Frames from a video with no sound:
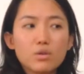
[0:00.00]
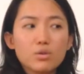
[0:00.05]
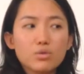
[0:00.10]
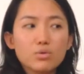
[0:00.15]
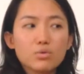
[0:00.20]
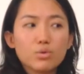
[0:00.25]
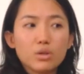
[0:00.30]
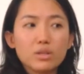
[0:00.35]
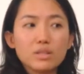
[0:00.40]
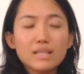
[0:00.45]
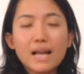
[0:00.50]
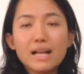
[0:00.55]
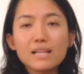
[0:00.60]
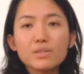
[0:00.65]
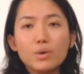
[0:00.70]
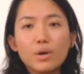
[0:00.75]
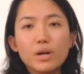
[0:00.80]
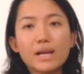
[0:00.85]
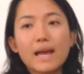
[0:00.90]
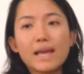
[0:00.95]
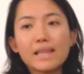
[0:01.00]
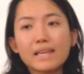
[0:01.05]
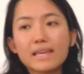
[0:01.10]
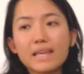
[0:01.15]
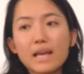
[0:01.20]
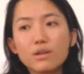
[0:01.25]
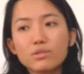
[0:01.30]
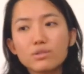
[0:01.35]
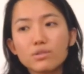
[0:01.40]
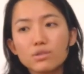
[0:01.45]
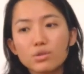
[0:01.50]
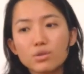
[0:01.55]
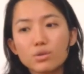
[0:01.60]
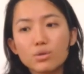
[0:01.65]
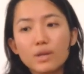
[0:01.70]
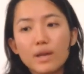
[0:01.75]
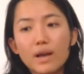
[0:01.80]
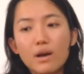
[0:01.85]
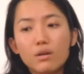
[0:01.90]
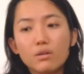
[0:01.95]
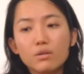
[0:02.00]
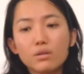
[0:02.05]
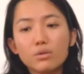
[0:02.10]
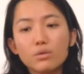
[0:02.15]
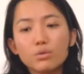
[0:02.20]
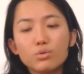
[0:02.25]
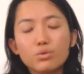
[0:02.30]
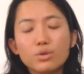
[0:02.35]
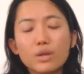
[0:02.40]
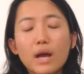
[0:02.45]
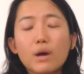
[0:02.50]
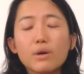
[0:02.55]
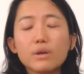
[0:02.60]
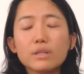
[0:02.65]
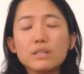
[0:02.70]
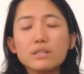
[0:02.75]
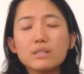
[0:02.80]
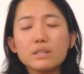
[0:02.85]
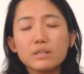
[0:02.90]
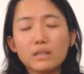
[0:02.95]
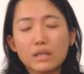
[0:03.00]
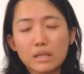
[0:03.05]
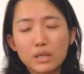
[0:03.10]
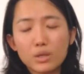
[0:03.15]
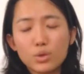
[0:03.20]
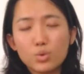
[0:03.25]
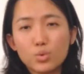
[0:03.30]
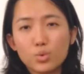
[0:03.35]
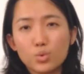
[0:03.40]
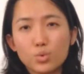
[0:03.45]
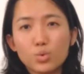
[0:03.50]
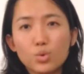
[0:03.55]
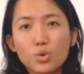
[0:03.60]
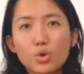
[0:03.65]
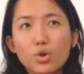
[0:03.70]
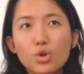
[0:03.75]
所以这样的话开的药是需要需要医生的医嘱。